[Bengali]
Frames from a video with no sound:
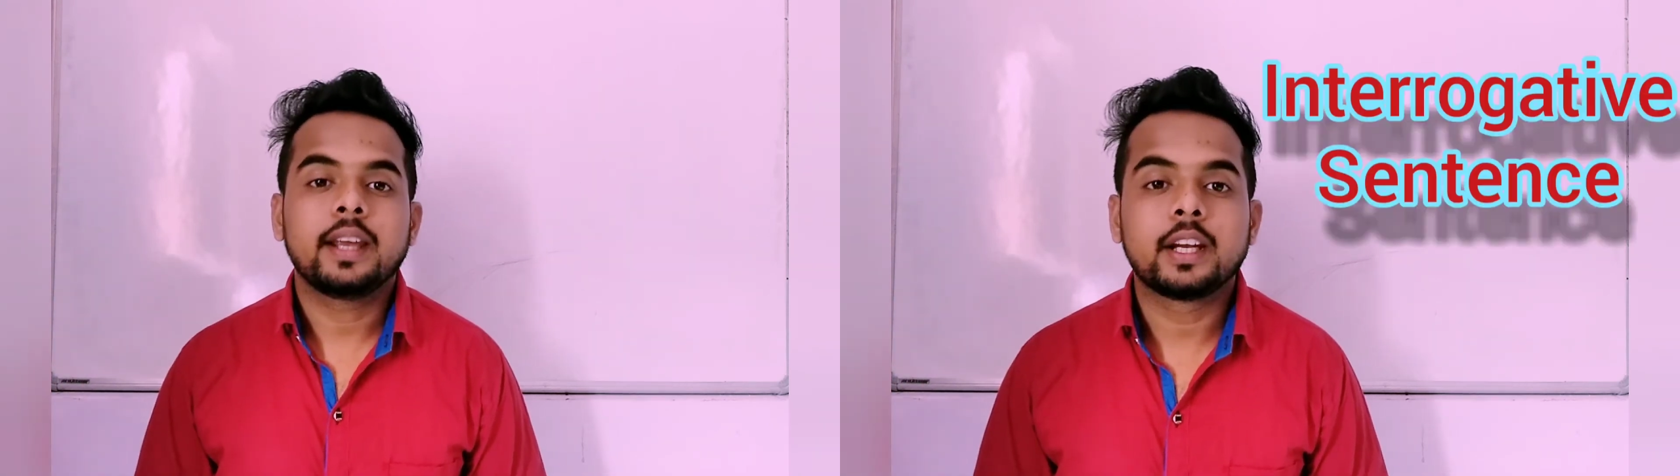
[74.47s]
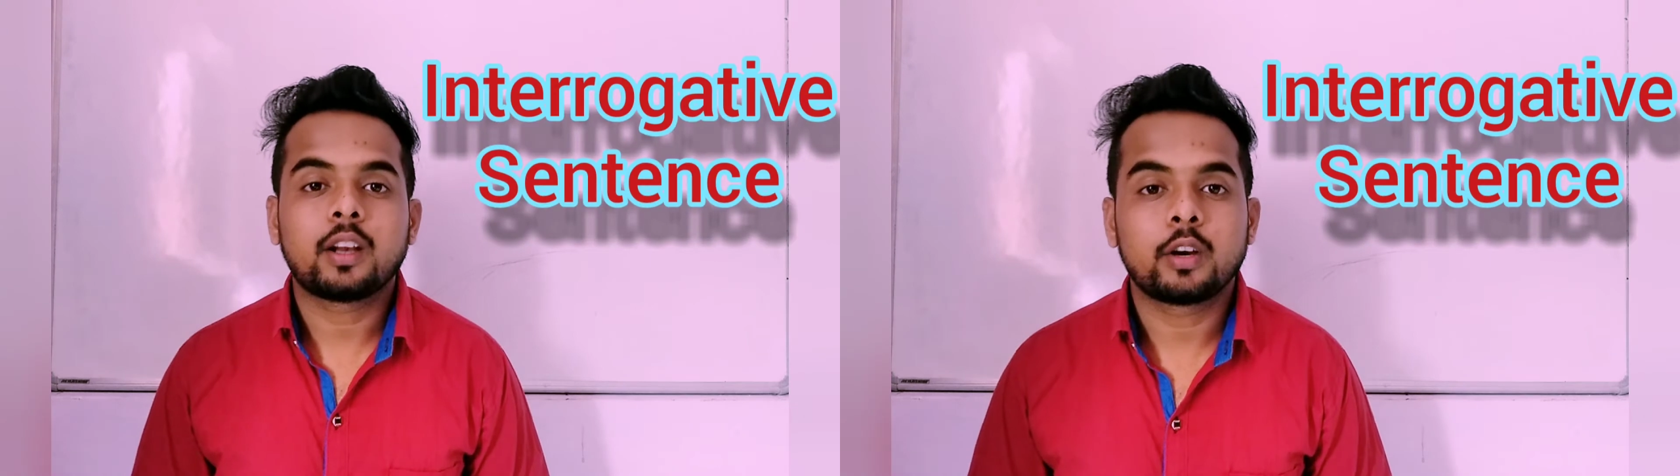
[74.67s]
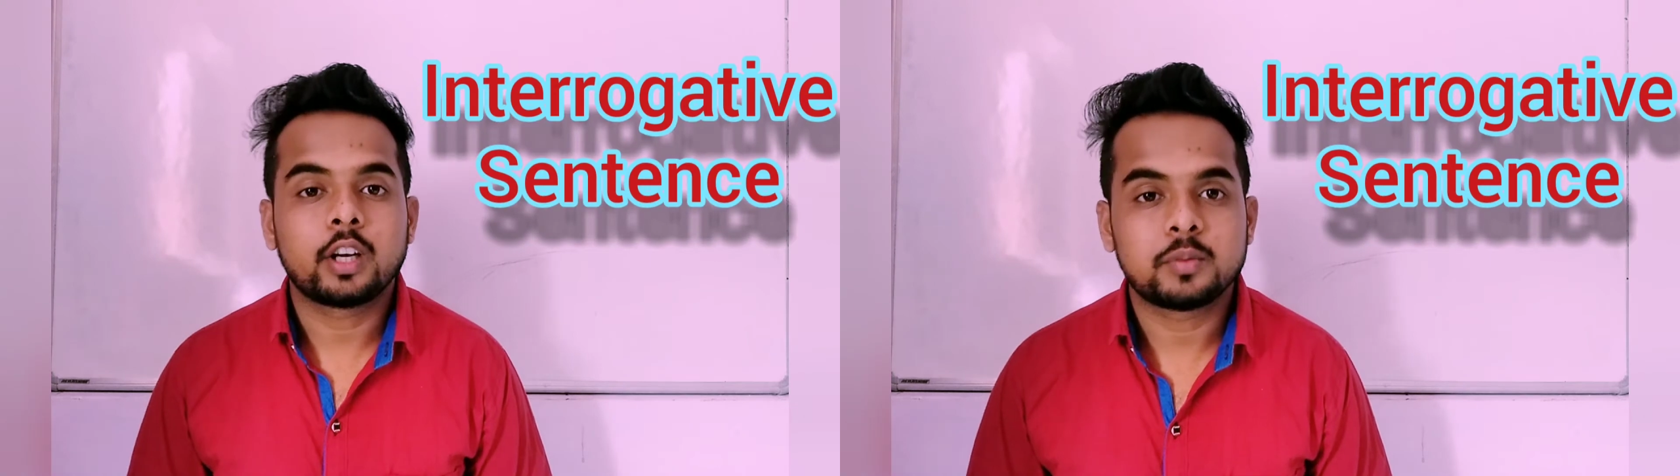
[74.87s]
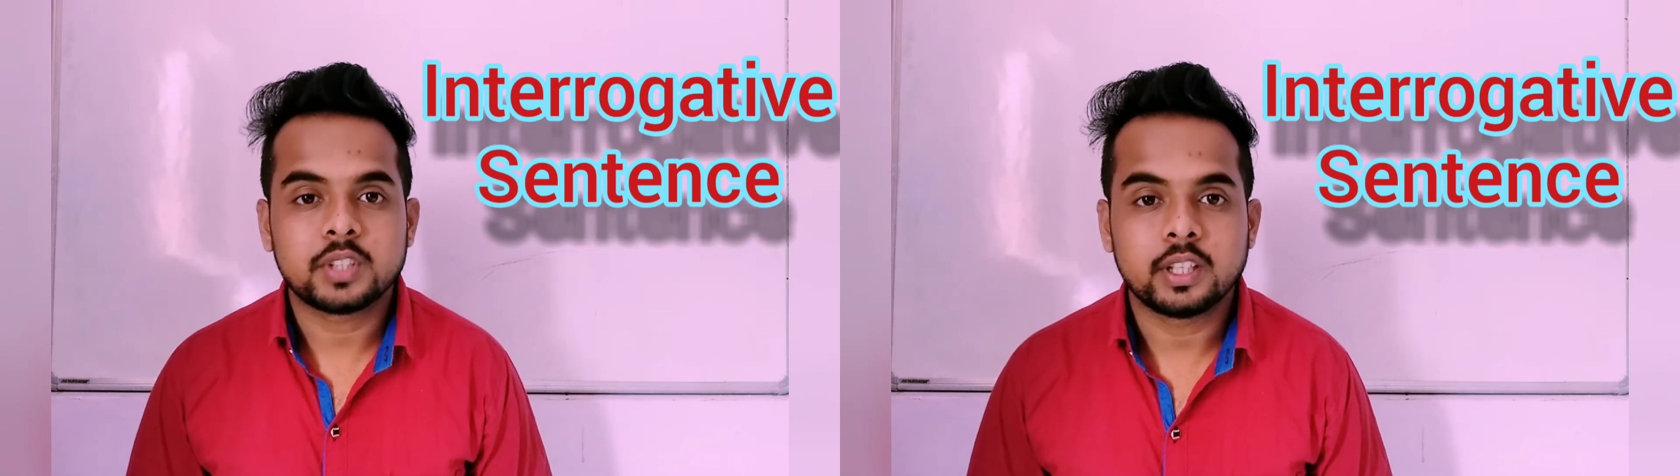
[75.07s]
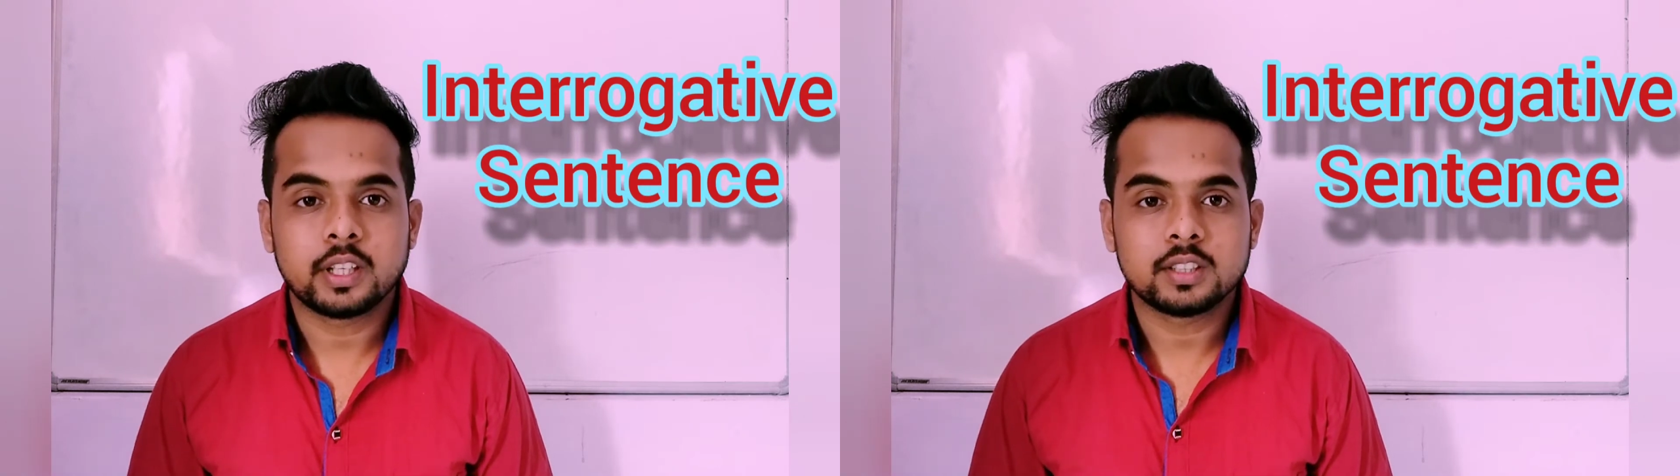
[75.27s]
ইন্টারোগেটিভ
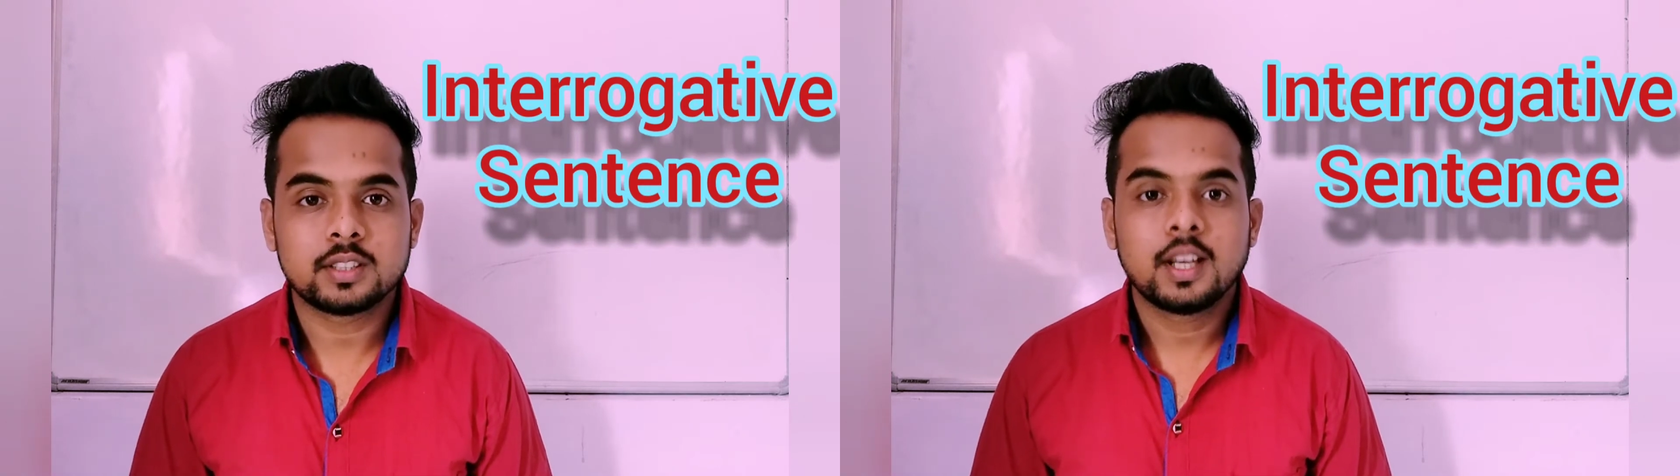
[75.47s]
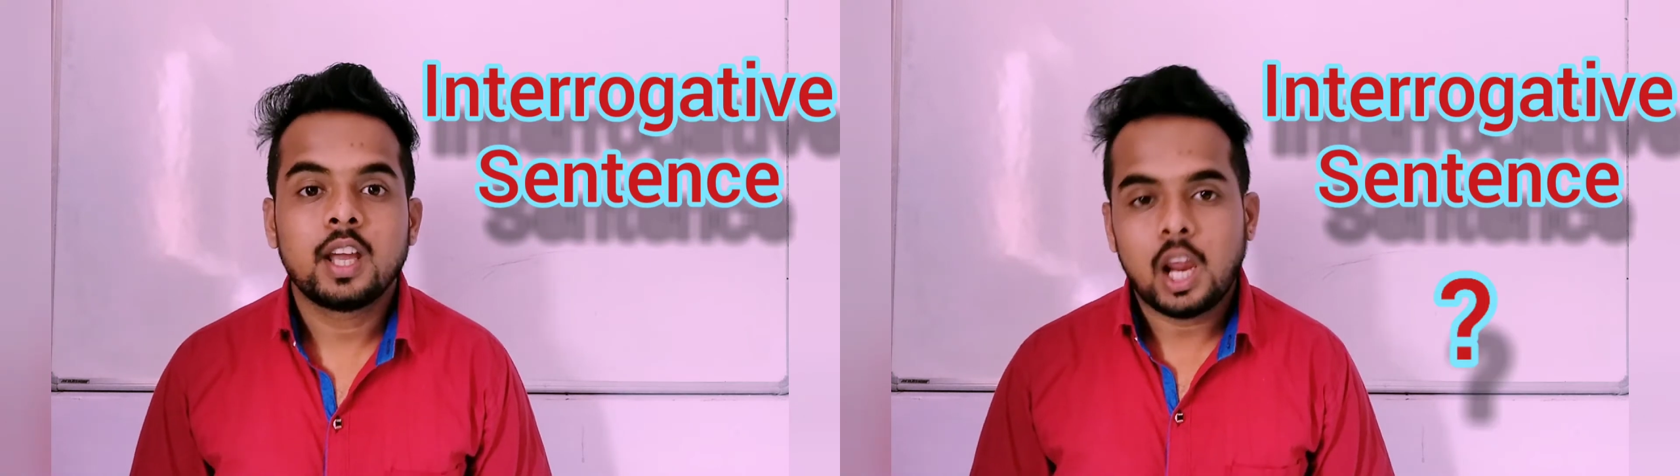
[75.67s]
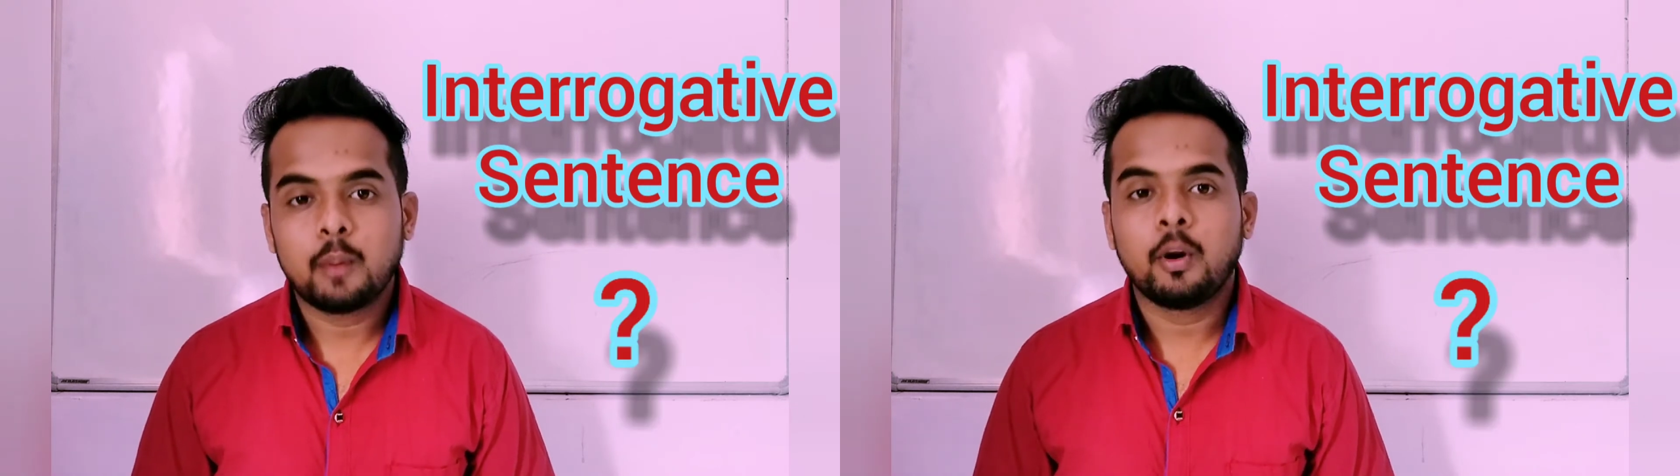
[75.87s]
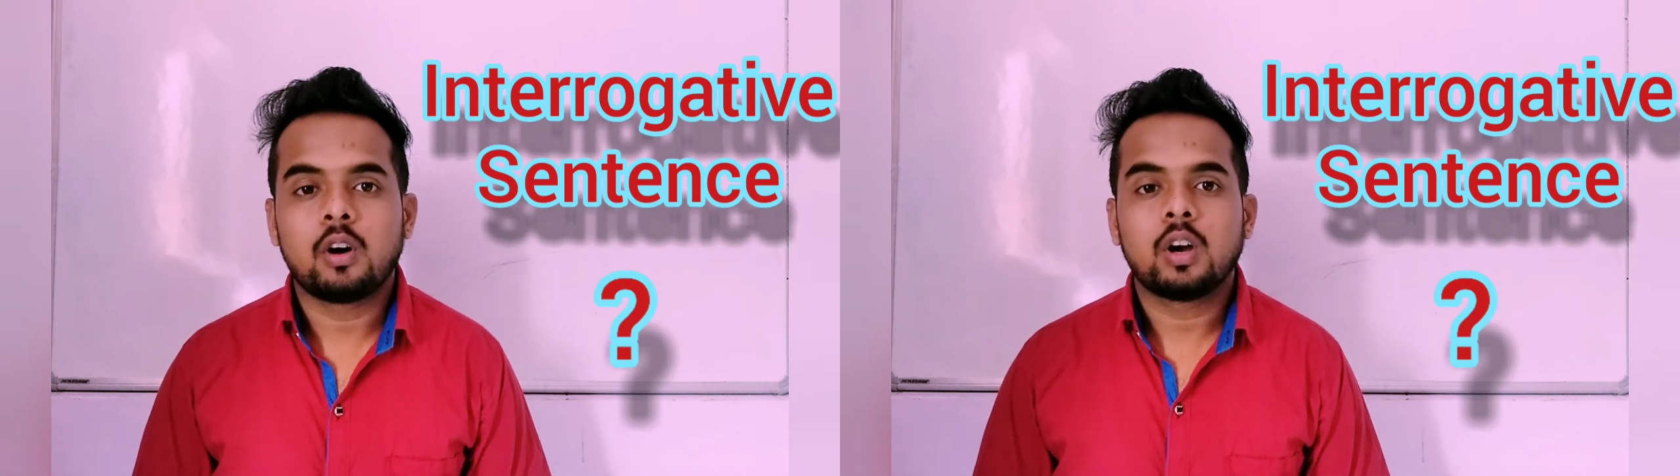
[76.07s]
সেন্টেন্স এবং